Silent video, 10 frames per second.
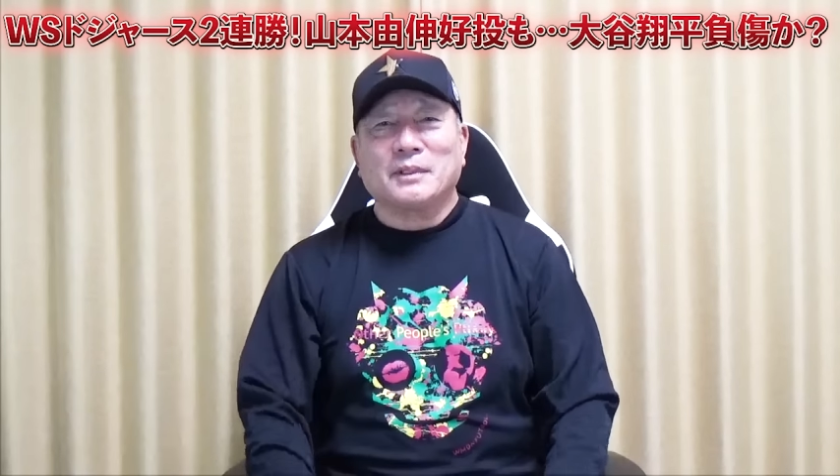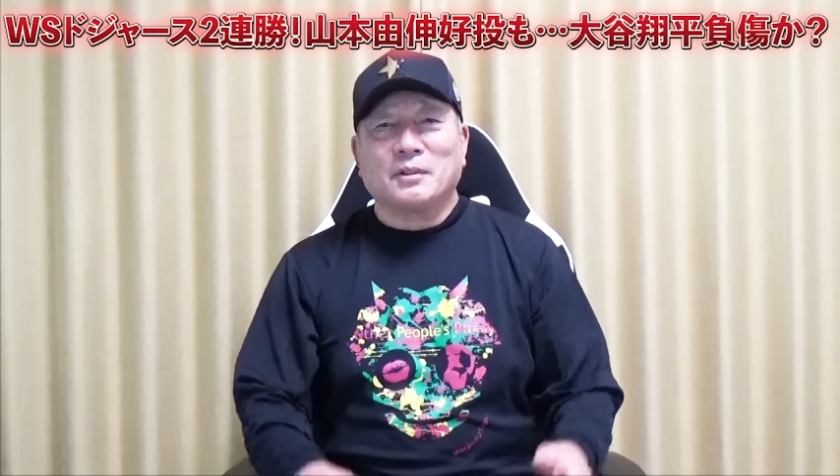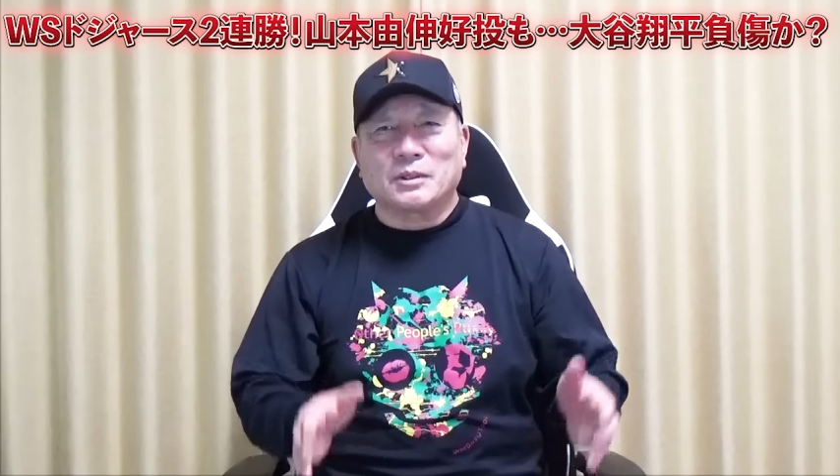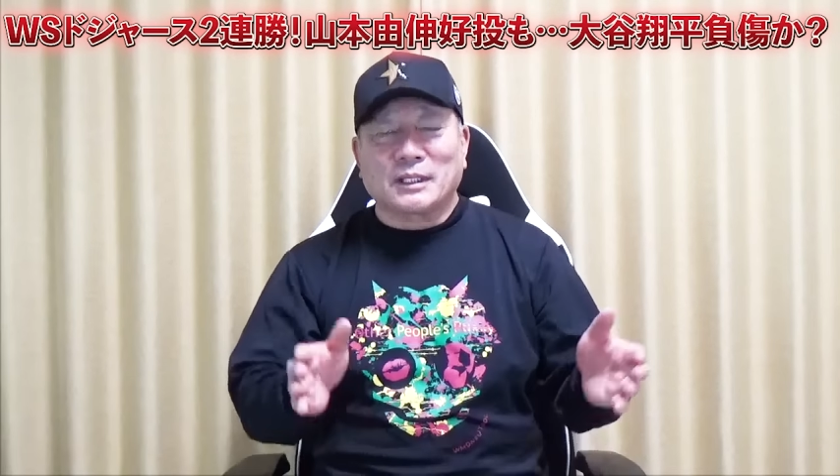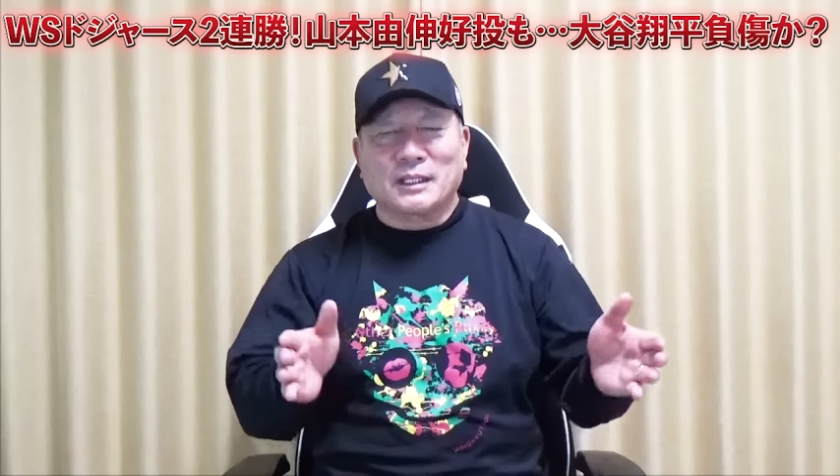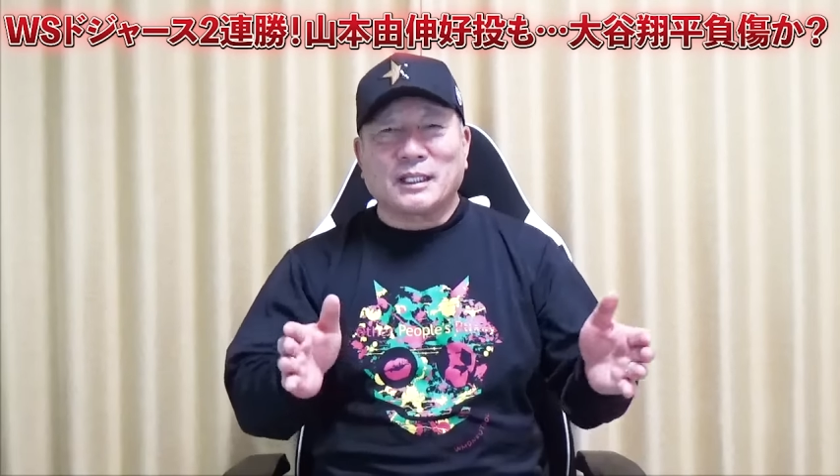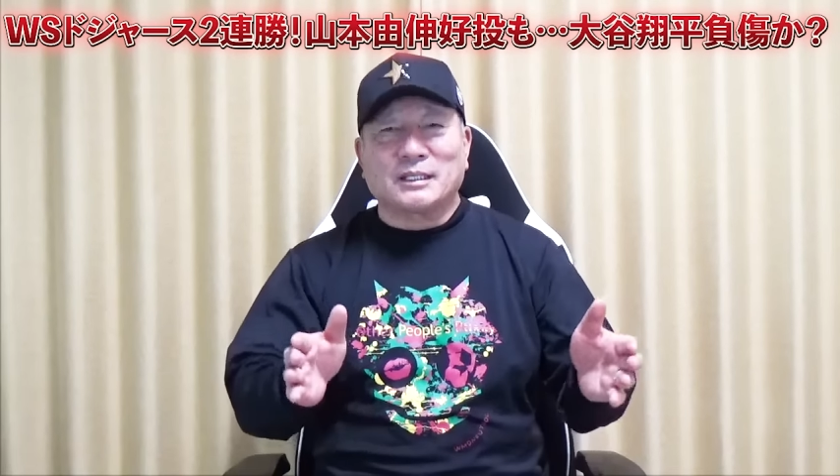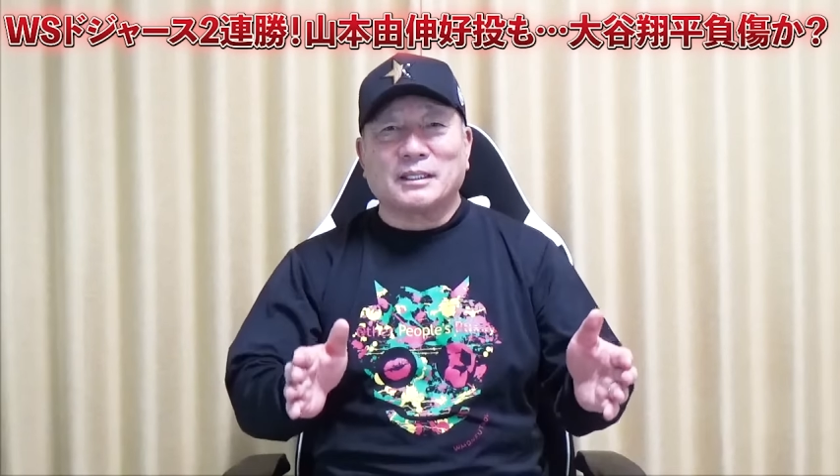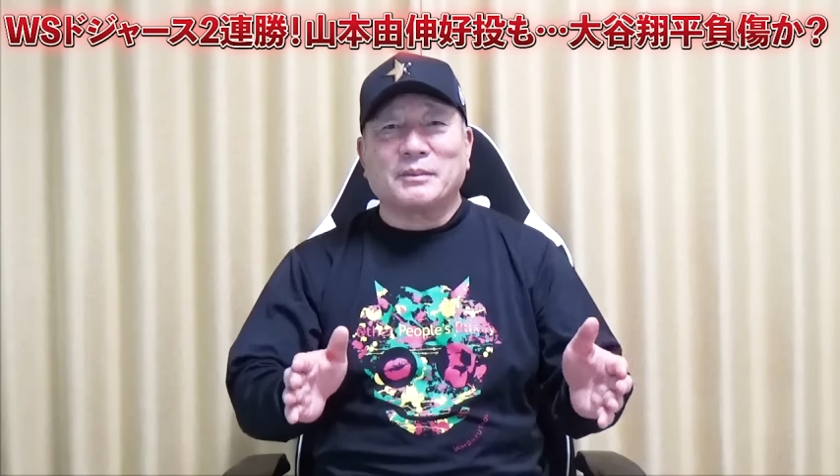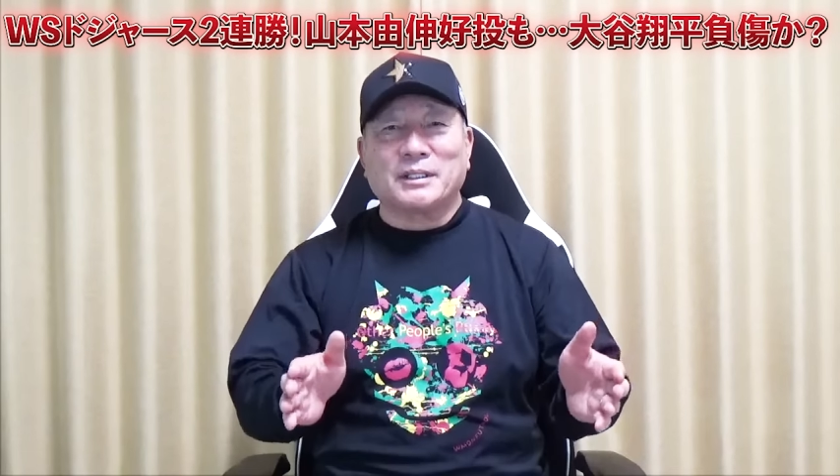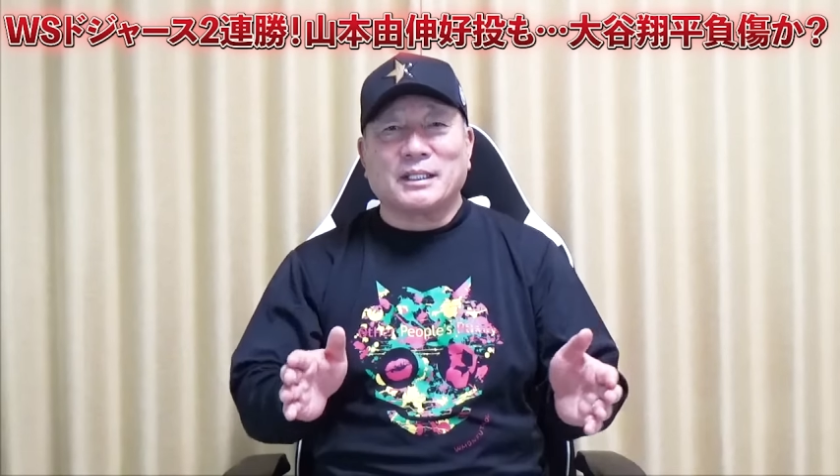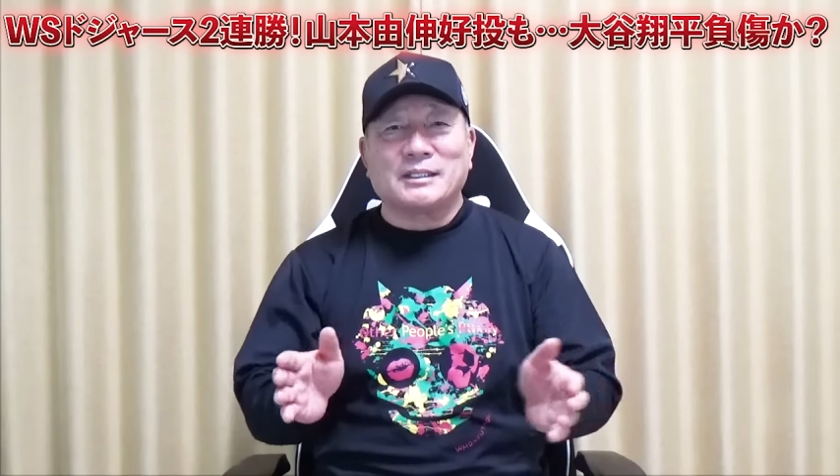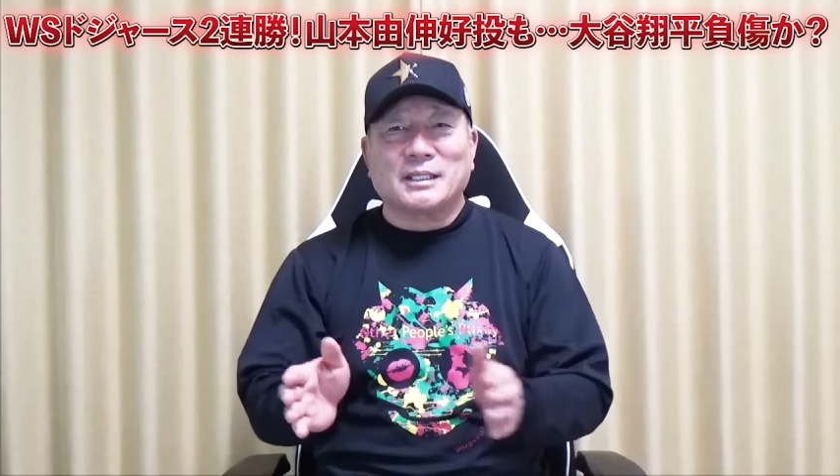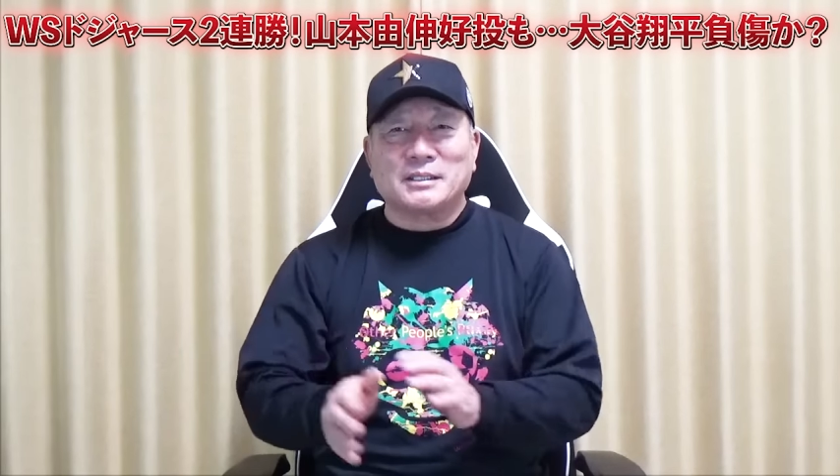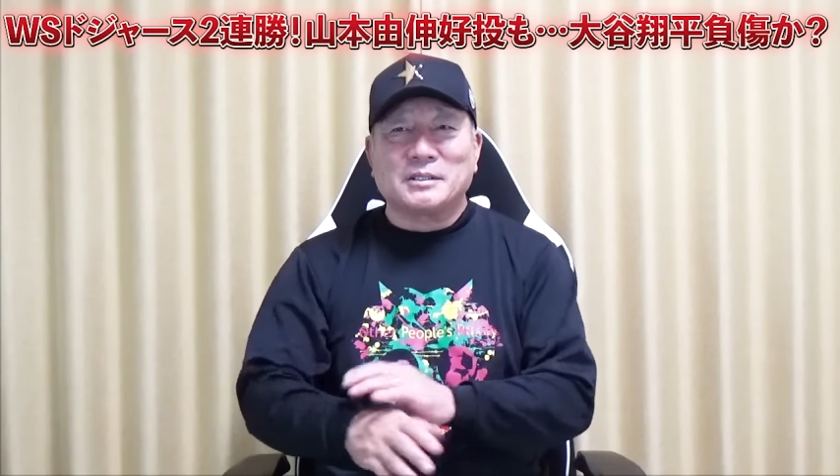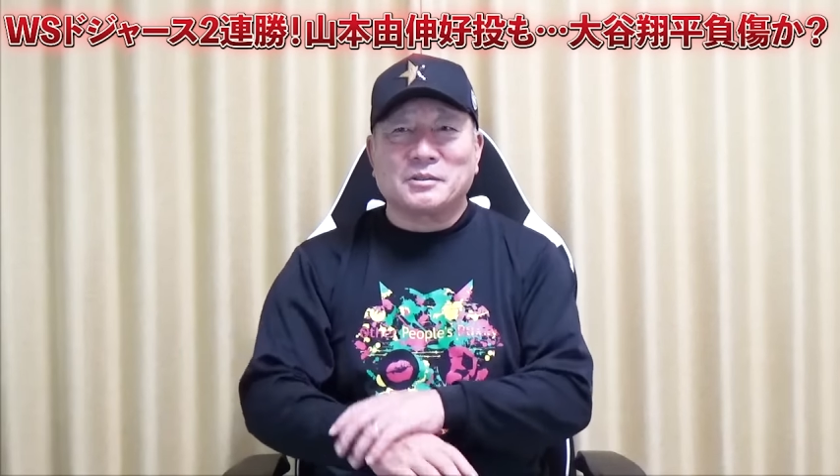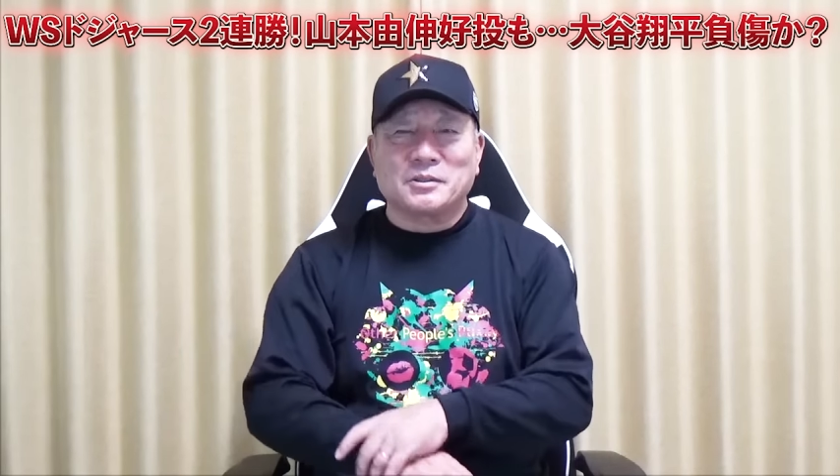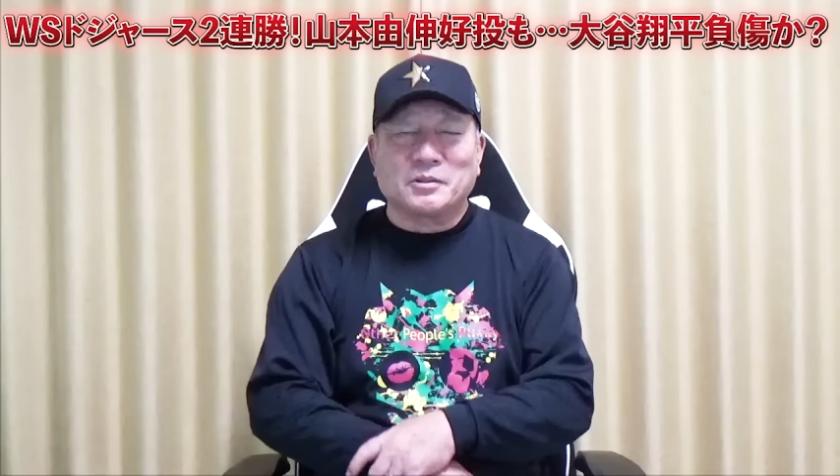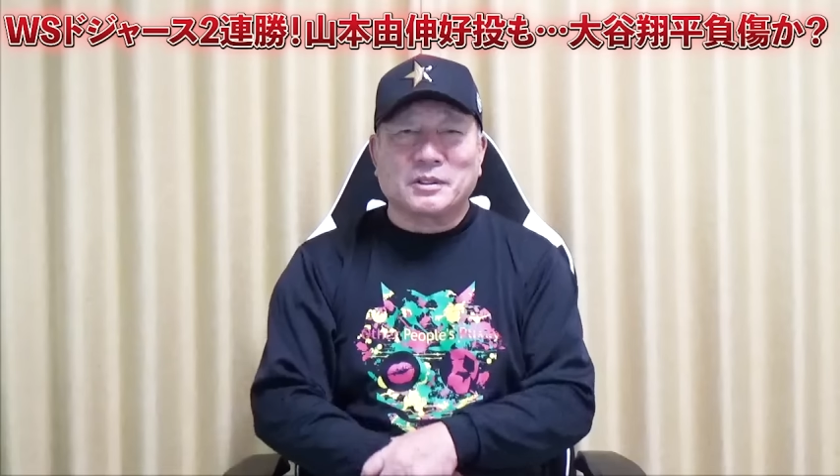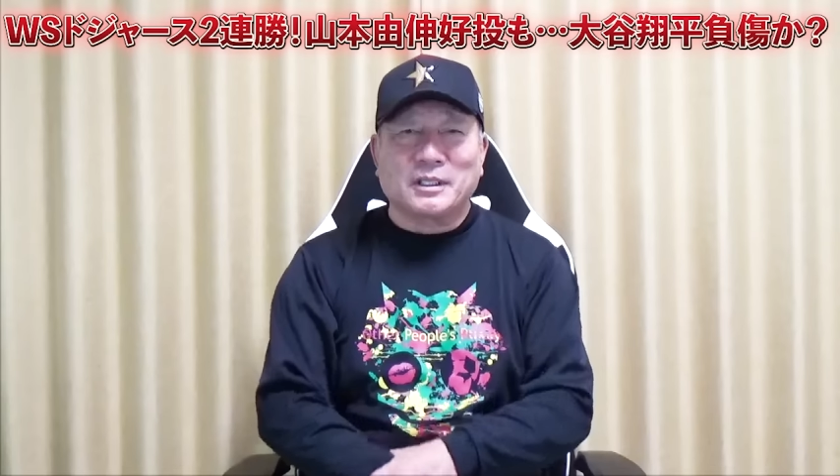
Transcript: を戦ってみてジャッジの状